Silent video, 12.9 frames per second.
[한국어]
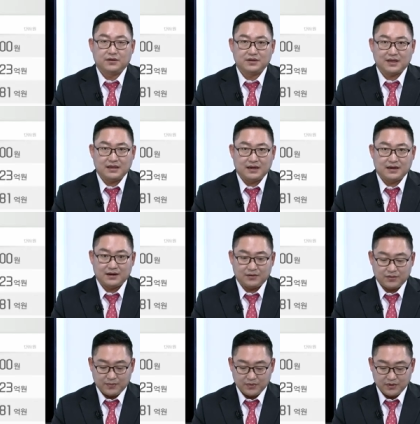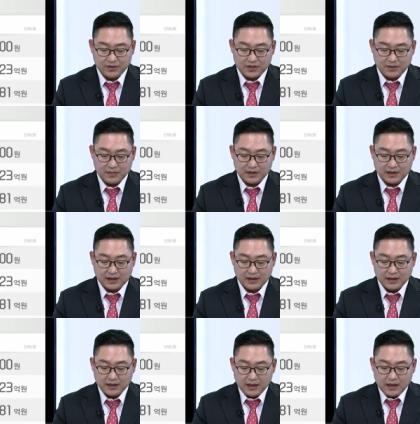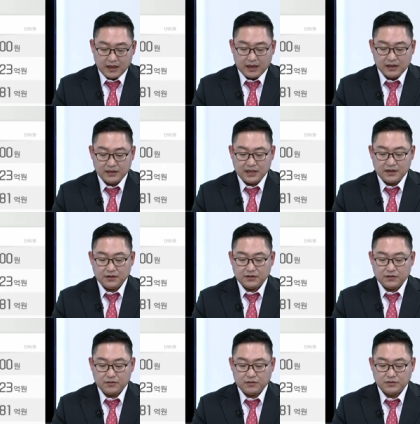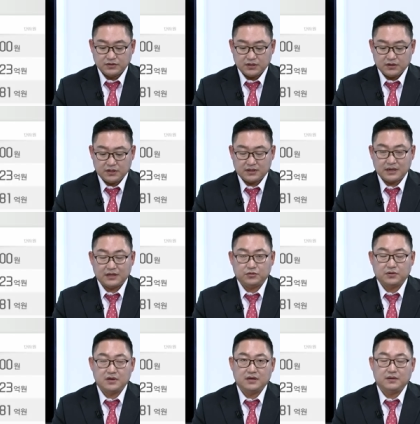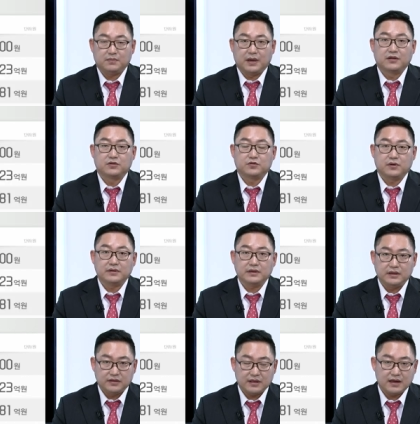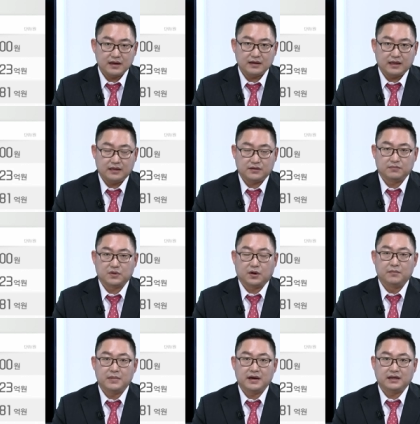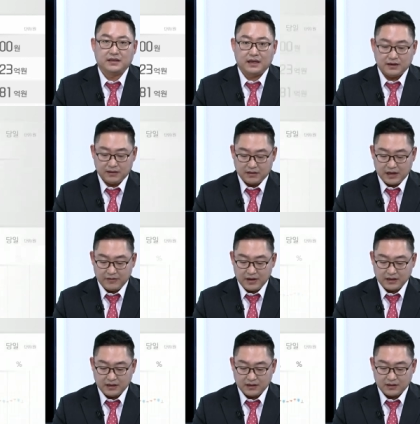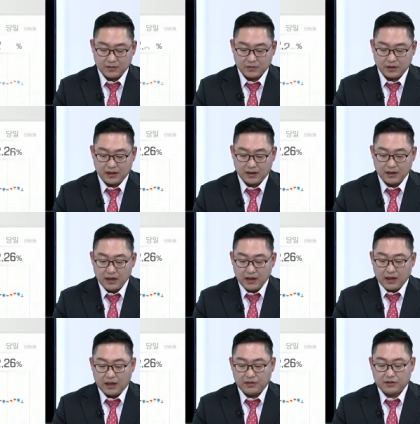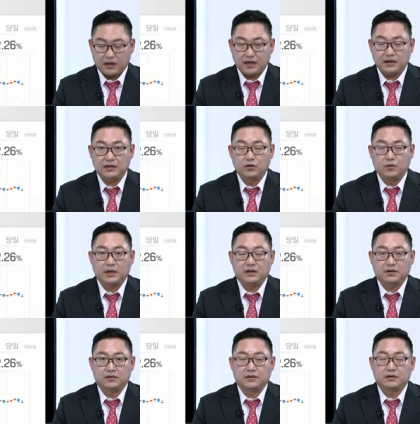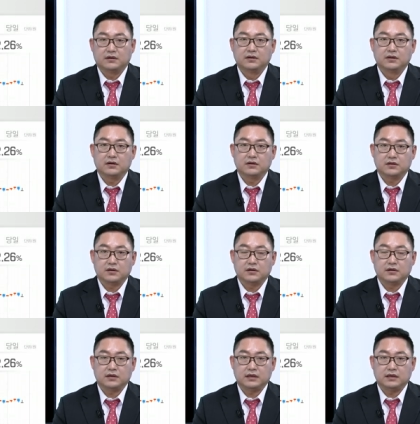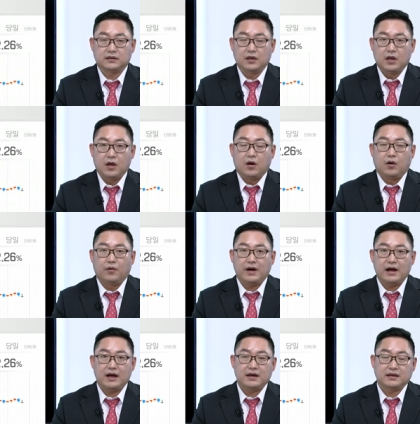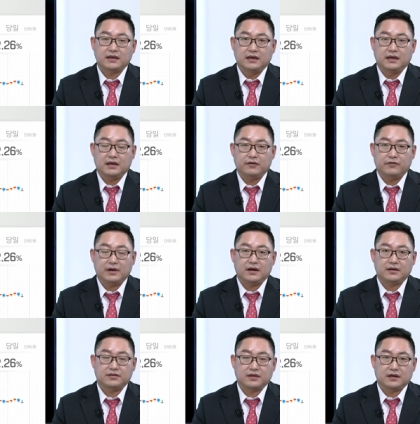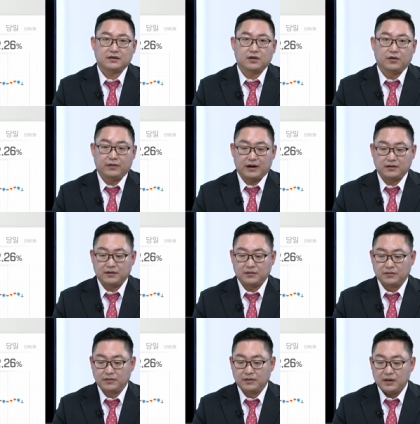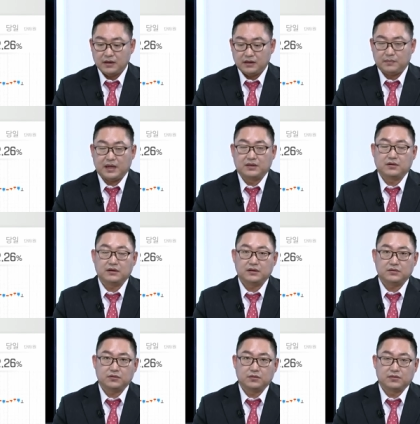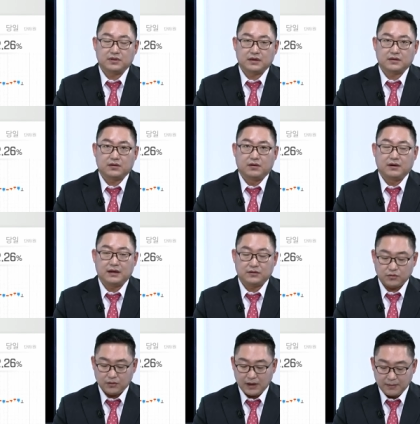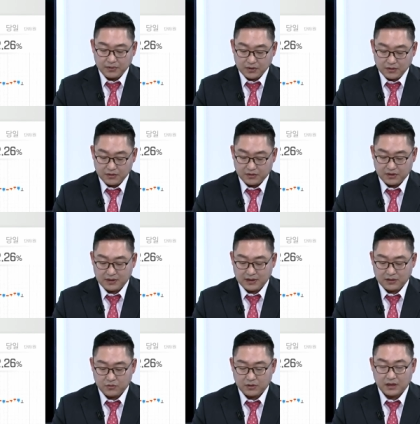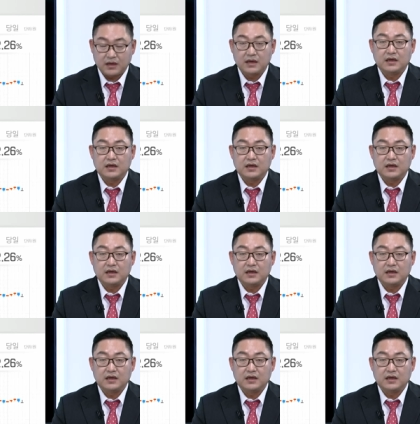것이 아닌가라고 보여집니다. LG 에너지 솔루션 시가총액이 100조 원 이상이 지금 전망이 되는 상황이기 때문에 SK 이노베이션은 긍정적인 어, 화학의 화학 섹터와 그리고 이 배터리 쪽 섹터가 총 합쳐서 시가총액